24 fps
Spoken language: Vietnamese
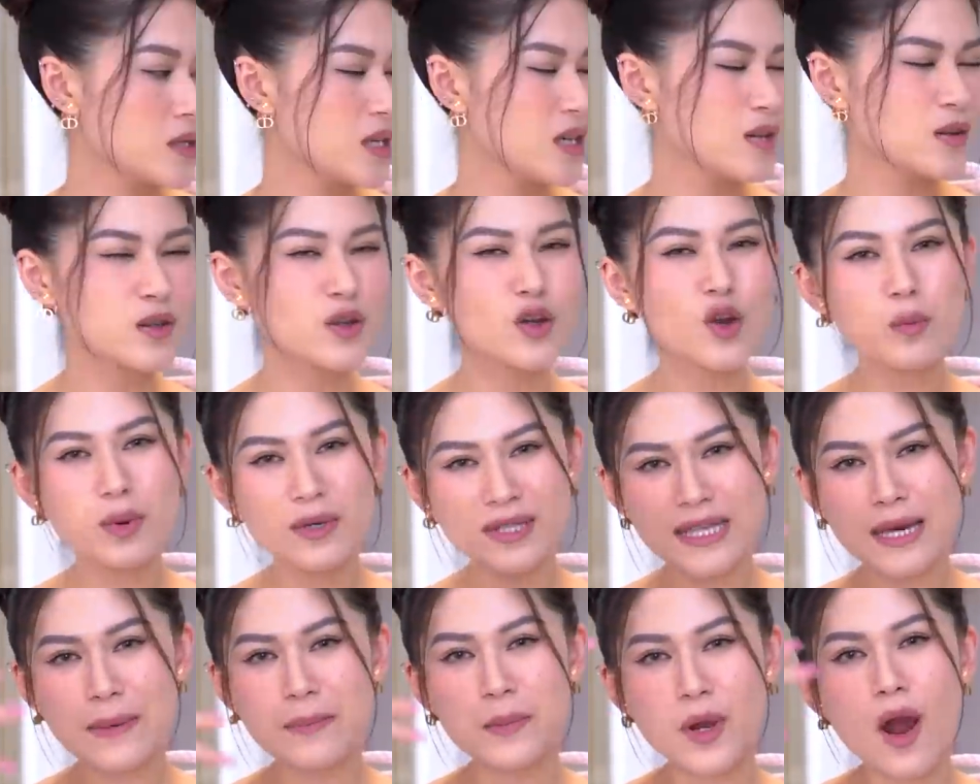Thì lúc mà
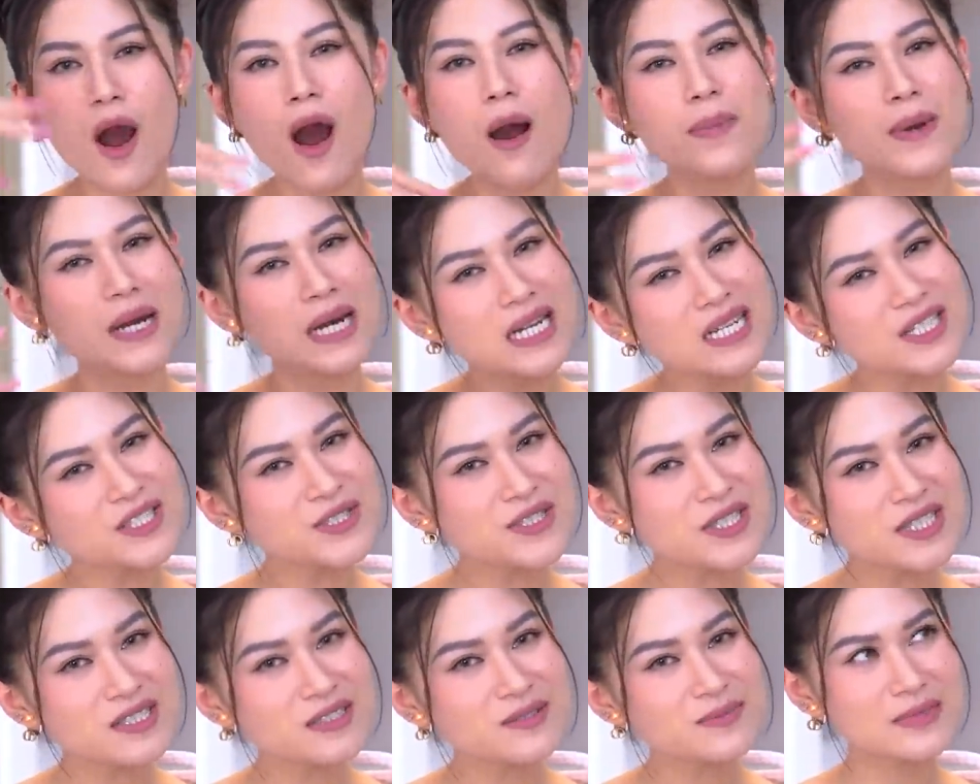Tâm gom cái
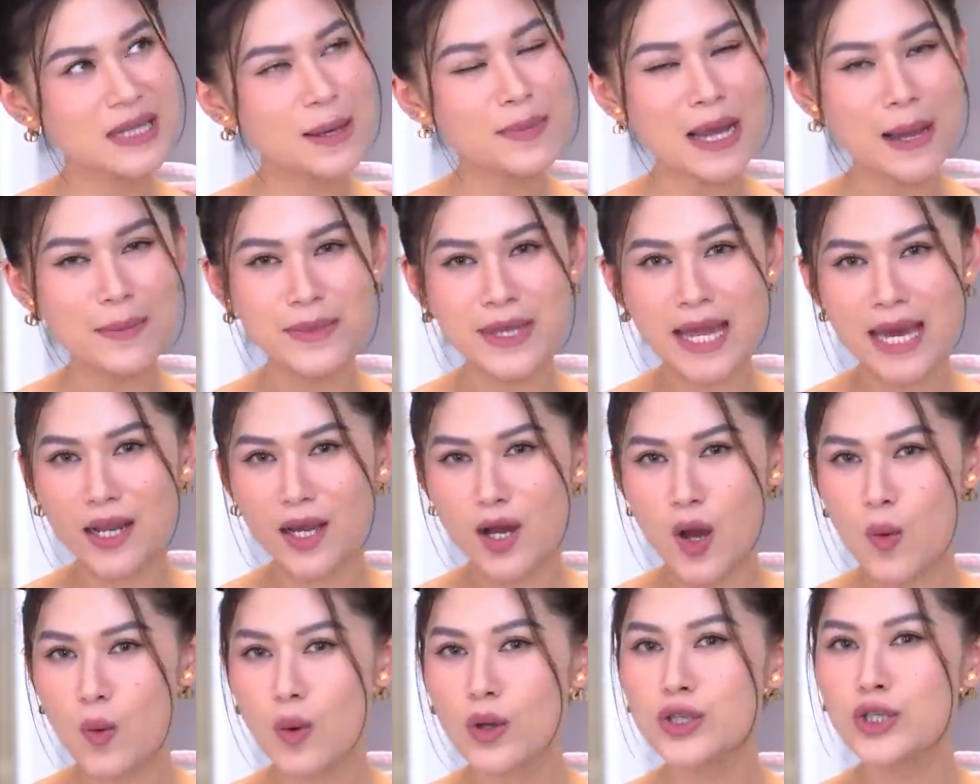list á, Tâm cảm giác nó
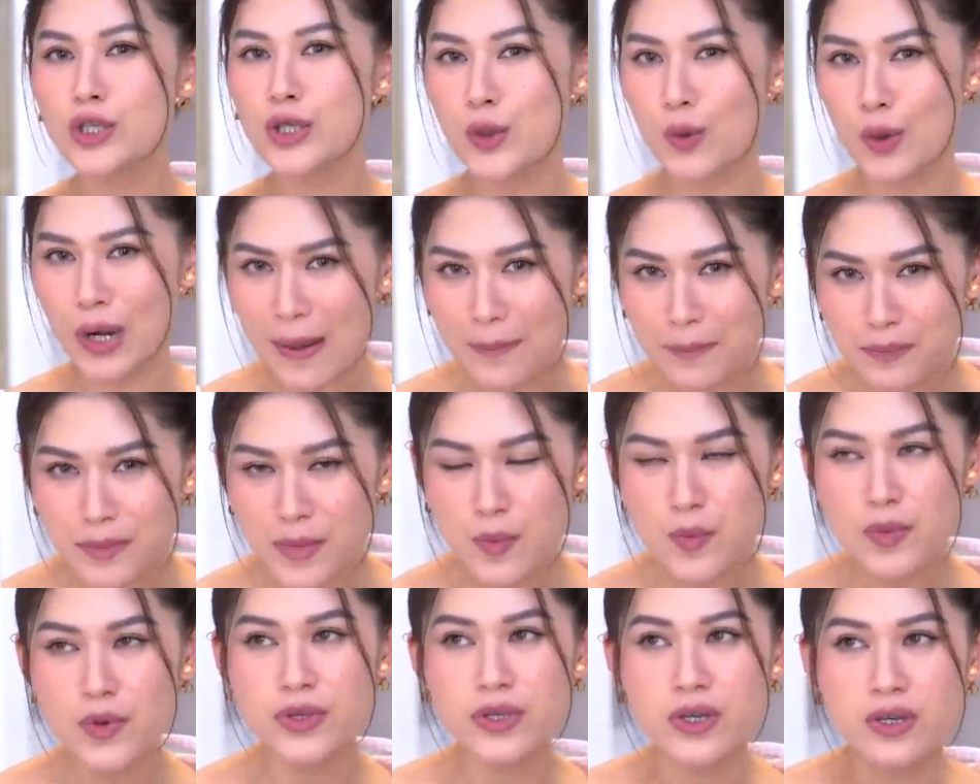không có nhiều lắm
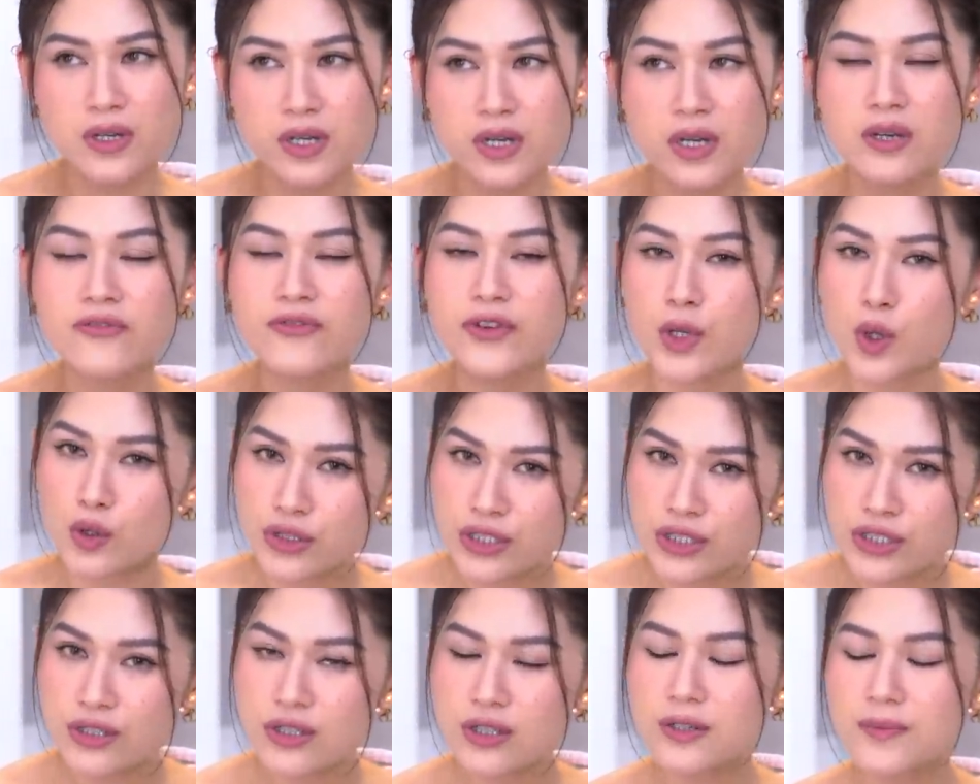giống như những cái video
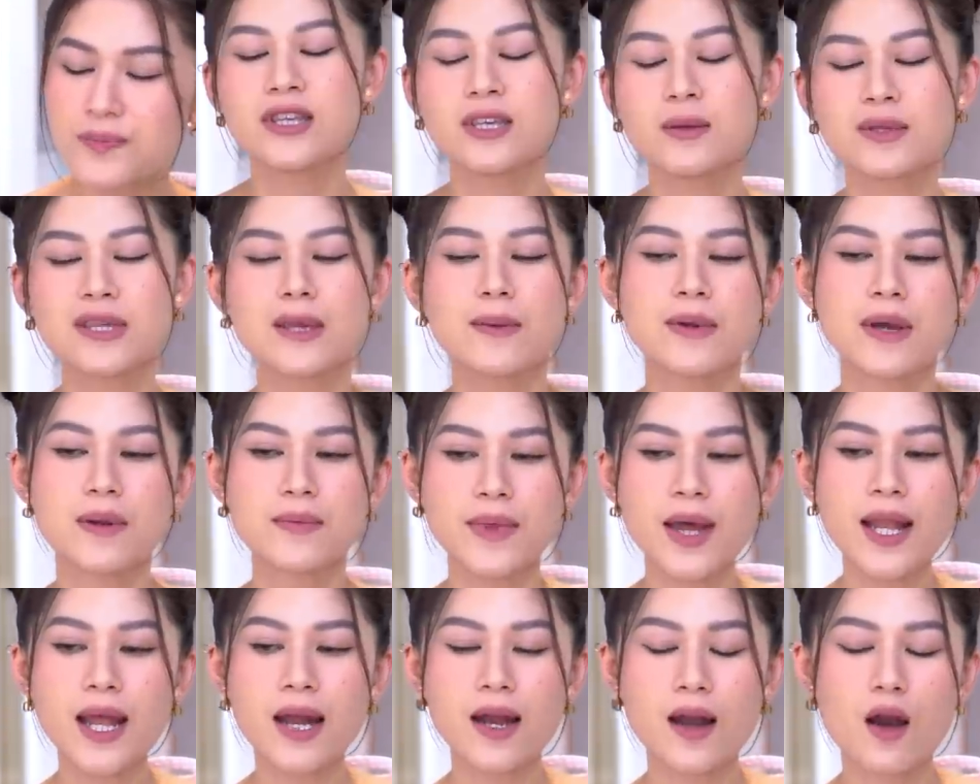trước. Nhưng mà Tâm cảm
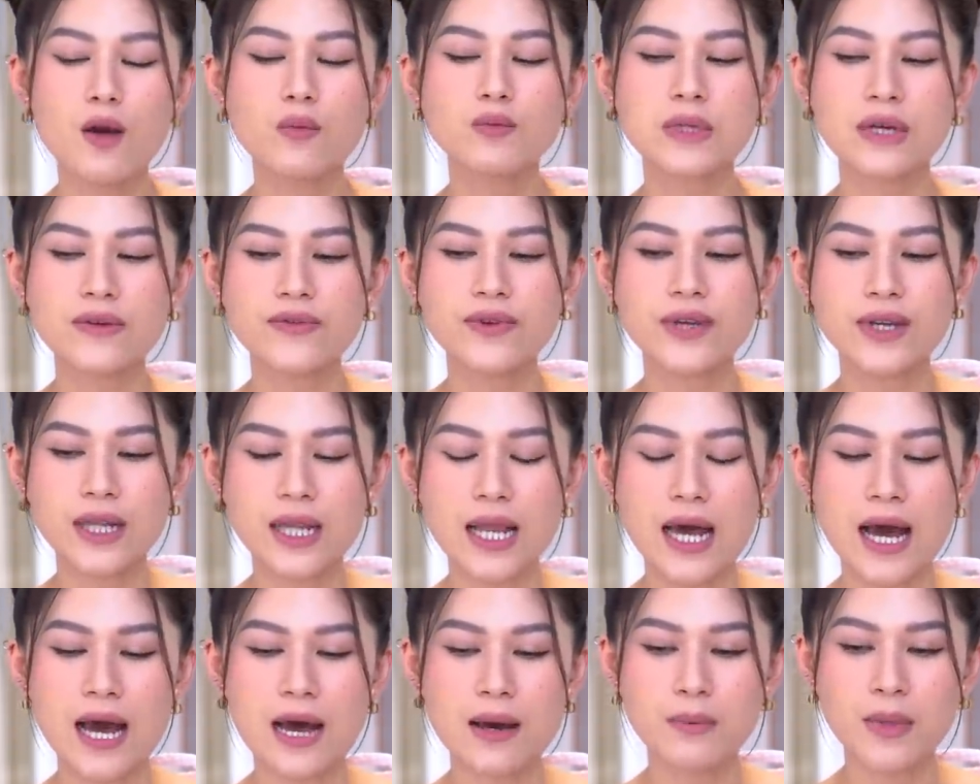thấy là không, tại vì
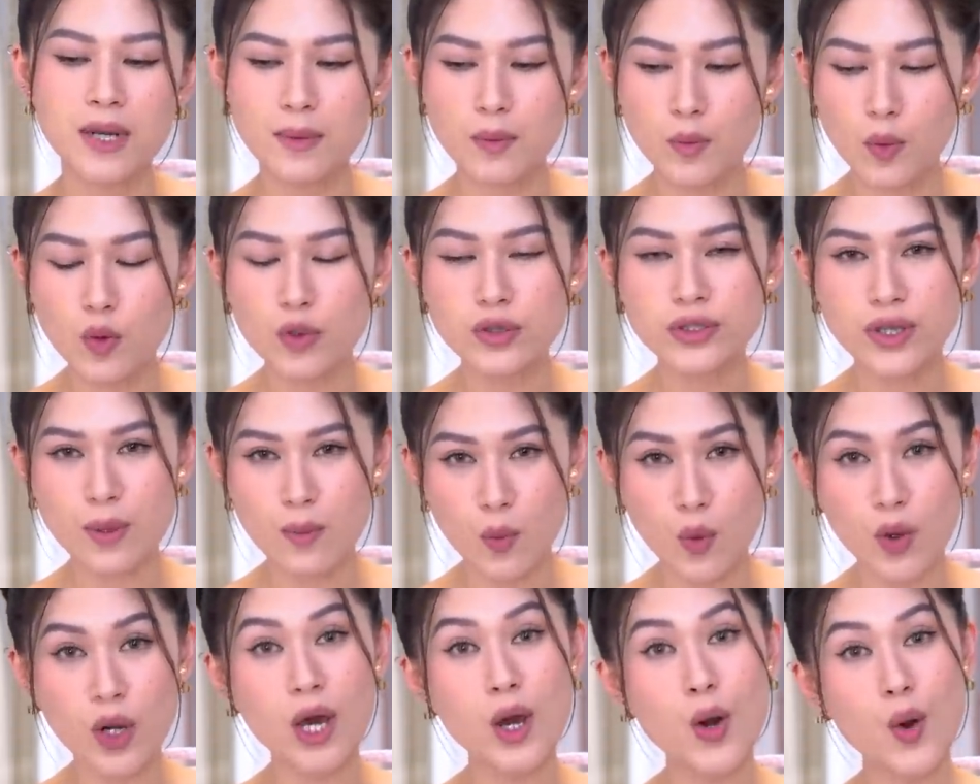là mình mua cho
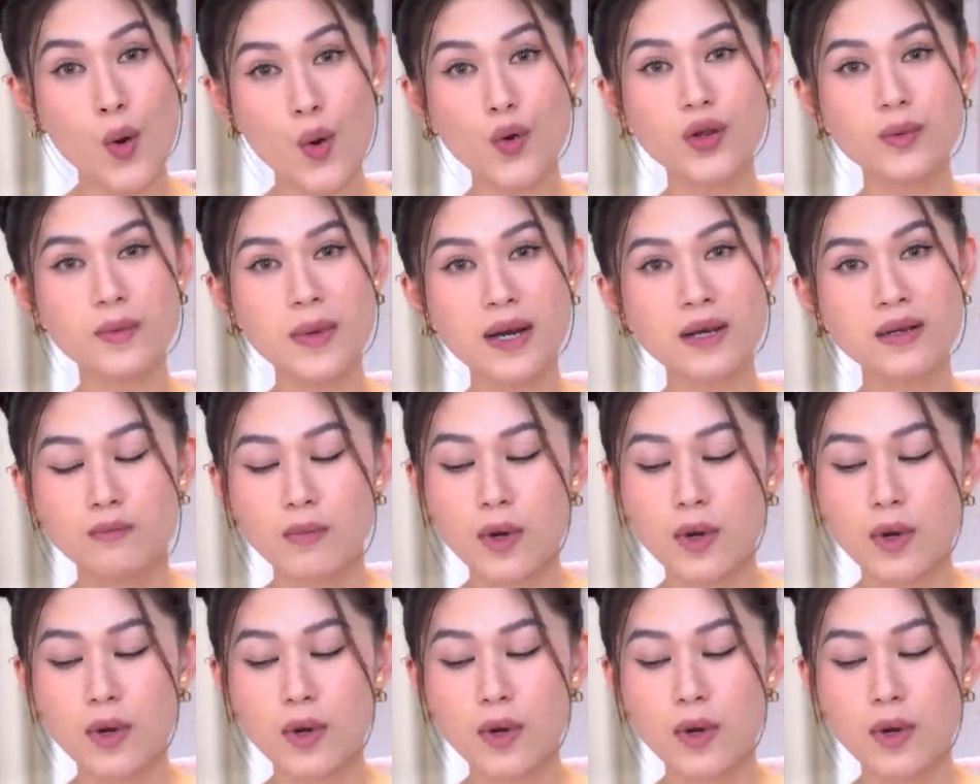mùa lễ hội mà.